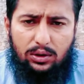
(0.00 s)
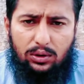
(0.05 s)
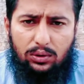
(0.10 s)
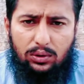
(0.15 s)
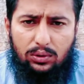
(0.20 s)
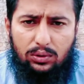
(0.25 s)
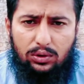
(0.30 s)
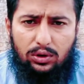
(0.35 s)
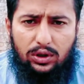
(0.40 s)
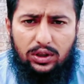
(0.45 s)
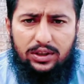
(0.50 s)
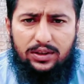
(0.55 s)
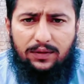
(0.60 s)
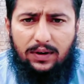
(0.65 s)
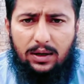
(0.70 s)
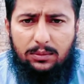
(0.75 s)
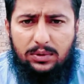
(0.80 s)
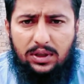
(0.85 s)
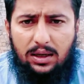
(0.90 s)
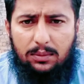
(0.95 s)
तो उन्होंने
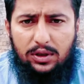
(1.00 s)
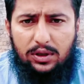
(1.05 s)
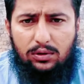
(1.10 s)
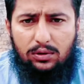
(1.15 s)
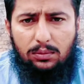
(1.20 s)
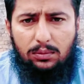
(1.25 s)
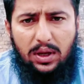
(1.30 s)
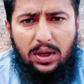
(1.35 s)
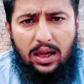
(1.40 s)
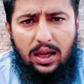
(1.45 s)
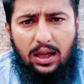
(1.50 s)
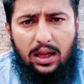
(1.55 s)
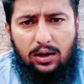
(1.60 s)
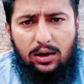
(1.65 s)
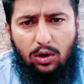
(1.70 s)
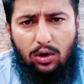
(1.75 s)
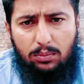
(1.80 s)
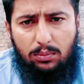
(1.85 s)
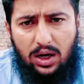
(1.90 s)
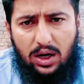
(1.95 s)
जवाब दिया बिल्कुल मैं
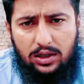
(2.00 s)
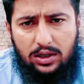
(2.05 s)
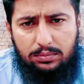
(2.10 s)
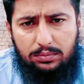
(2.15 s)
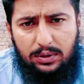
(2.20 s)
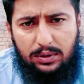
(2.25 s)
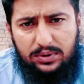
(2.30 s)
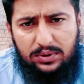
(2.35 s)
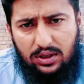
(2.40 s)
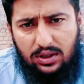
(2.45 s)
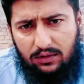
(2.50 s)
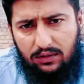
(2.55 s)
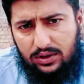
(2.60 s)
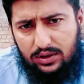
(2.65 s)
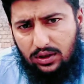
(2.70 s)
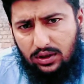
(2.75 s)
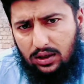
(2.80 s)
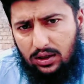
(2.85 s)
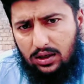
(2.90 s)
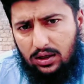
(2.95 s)
लॉन्ग मार्च में
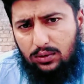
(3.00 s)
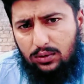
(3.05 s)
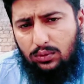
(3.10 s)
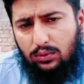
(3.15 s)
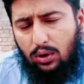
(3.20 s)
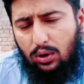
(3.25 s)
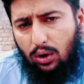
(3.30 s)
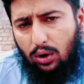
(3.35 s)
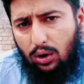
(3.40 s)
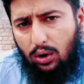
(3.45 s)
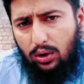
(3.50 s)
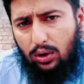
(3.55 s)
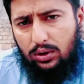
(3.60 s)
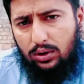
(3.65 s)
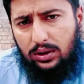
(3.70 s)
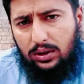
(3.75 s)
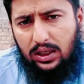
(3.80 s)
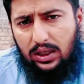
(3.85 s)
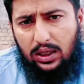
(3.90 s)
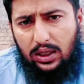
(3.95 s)
पिशावर जा रहा हूँ और